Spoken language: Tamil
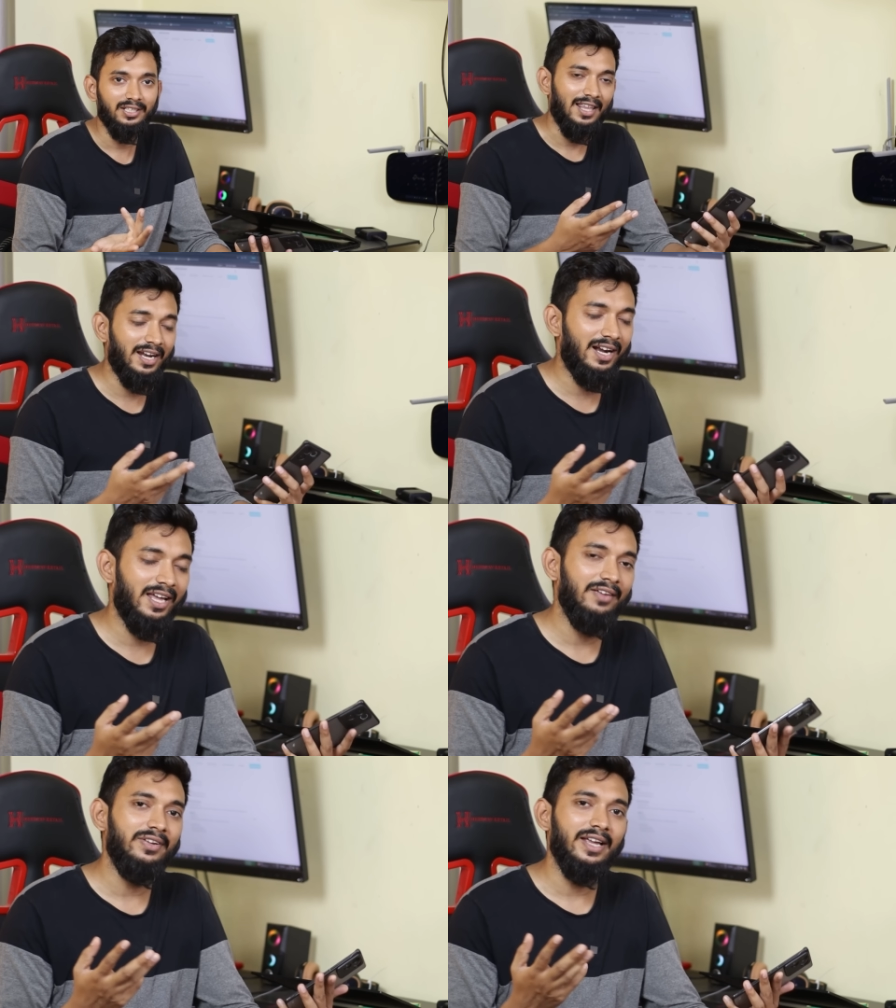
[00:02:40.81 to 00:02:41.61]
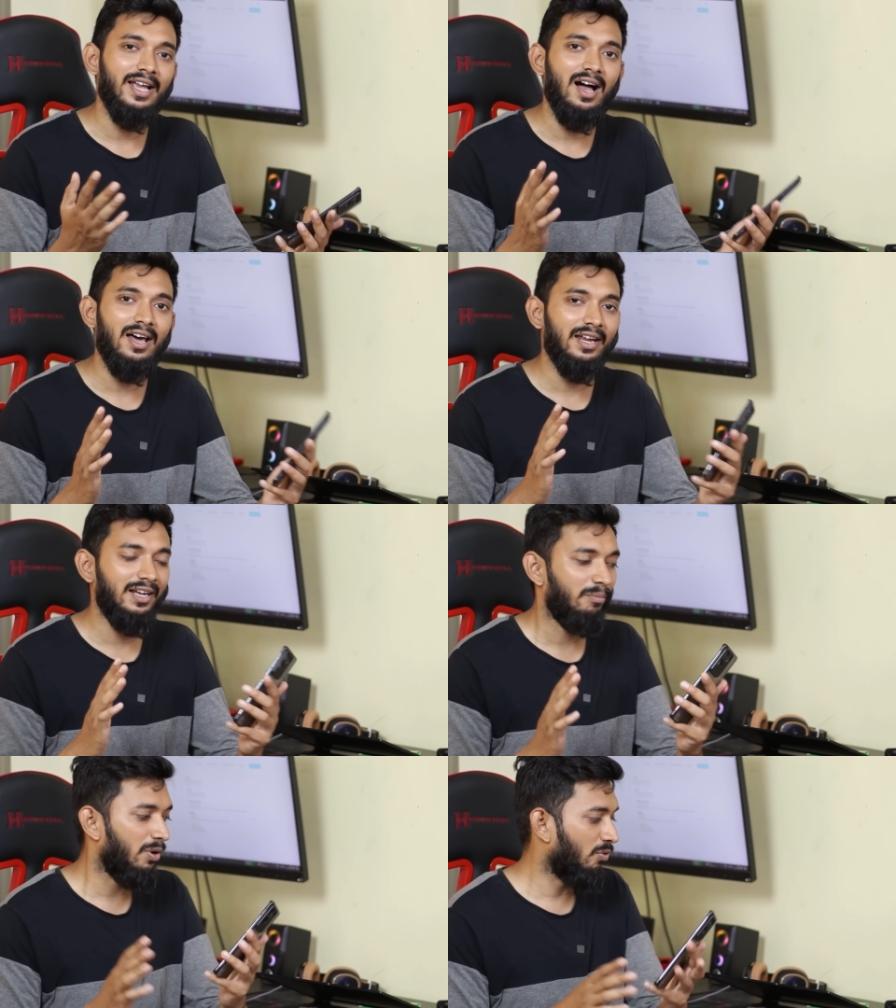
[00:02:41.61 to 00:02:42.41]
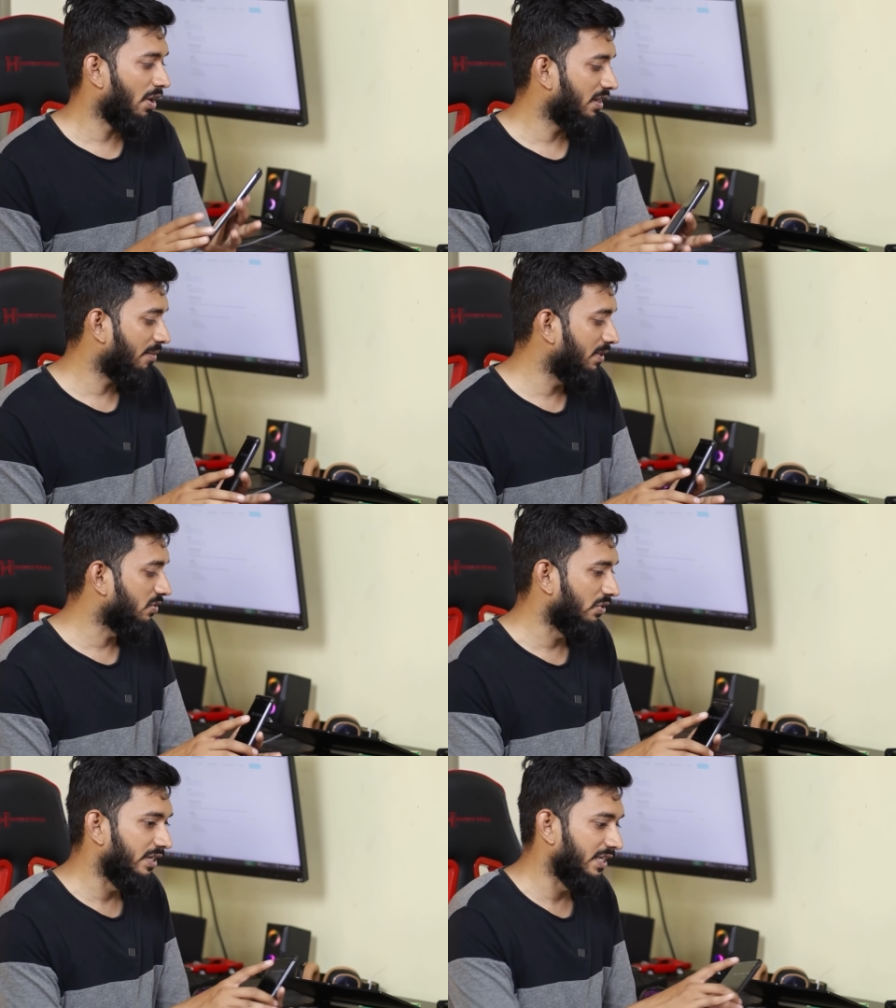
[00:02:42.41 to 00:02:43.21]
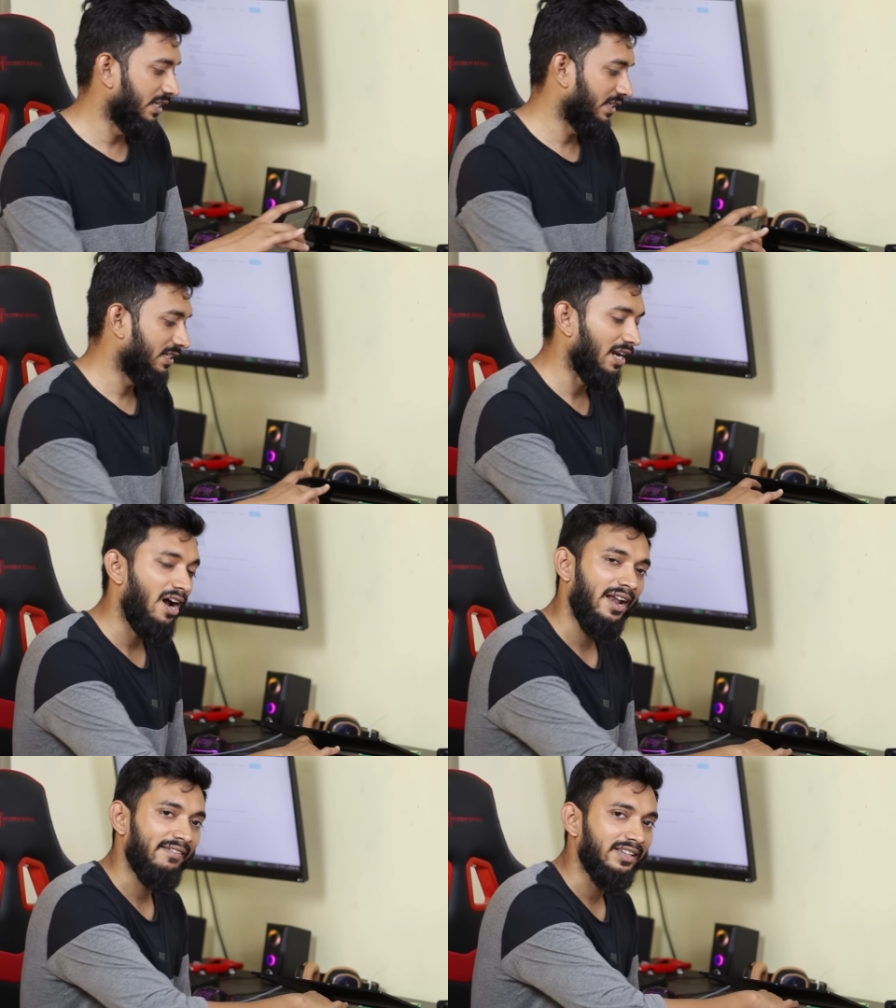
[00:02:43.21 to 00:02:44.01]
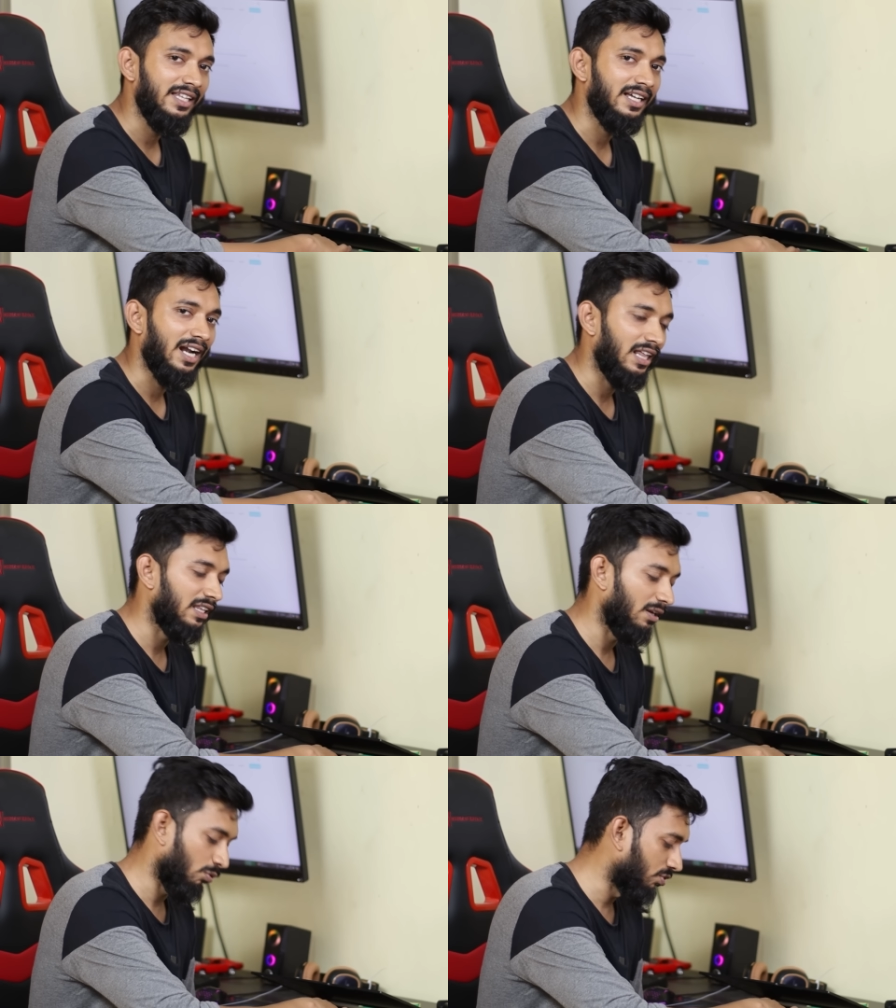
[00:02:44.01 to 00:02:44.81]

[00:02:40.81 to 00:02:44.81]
அதனால் இவங்க யாரையும் நம்பக்கூடாது அப்படின்னு சொல்லிட்டு நானே வந்து களத்தில்